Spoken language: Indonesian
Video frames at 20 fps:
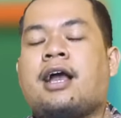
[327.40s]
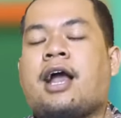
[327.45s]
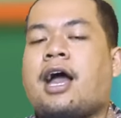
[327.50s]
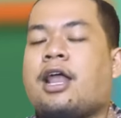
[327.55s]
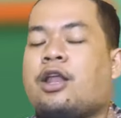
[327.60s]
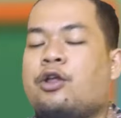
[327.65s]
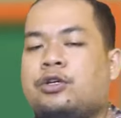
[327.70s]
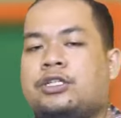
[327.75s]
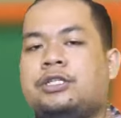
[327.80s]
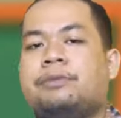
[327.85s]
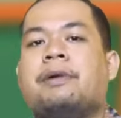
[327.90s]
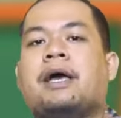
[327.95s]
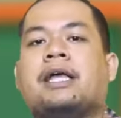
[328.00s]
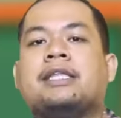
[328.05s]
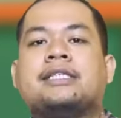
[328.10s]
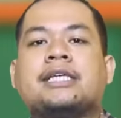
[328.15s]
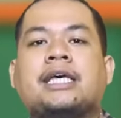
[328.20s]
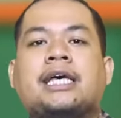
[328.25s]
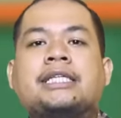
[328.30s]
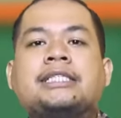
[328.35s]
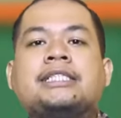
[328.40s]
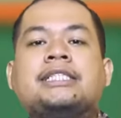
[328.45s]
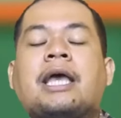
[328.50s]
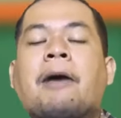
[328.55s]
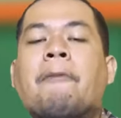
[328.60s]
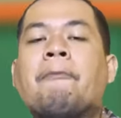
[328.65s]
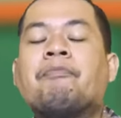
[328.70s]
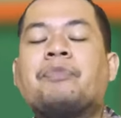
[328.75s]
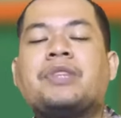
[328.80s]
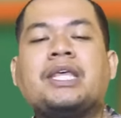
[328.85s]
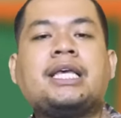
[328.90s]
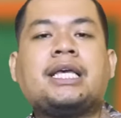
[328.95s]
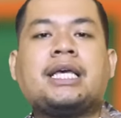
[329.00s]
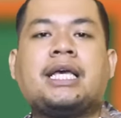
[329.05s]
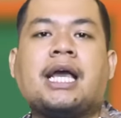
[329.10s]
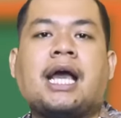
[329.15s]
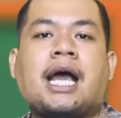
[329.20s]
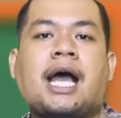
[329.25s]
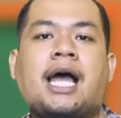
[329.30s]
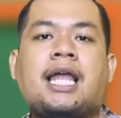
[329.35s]
Kalau dibaca jam
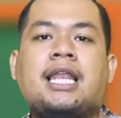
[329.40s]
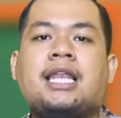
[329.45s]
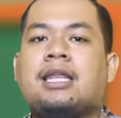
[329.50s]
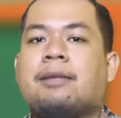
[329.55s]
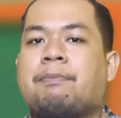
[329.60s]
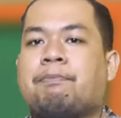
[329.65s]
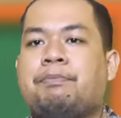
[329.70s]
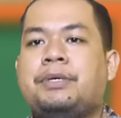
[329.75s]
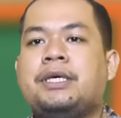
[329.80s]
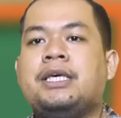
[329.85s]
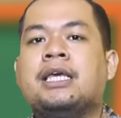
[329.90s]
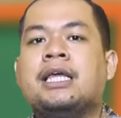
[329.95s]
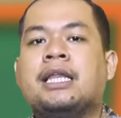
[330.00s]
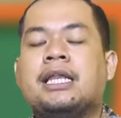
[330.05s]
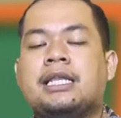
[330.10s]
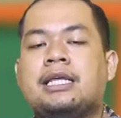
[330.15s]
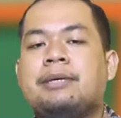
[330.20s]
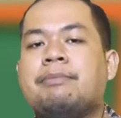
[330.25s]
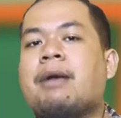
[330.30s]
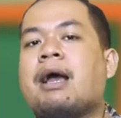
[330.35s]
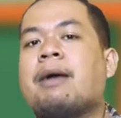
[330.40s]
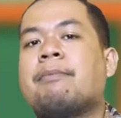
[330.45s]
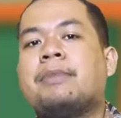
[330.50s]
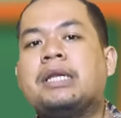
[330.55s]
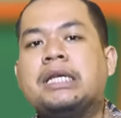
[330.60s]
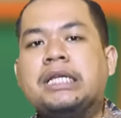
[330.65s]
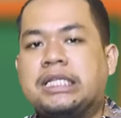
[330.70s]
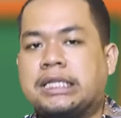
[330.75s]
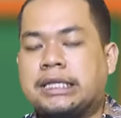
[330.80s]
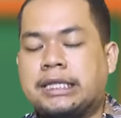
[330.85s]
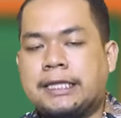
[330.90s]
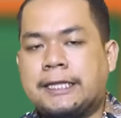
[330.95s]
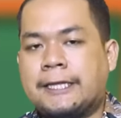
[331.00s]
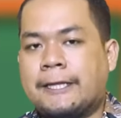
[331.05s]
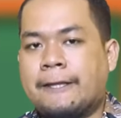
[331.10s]
3 lebih 5 menit.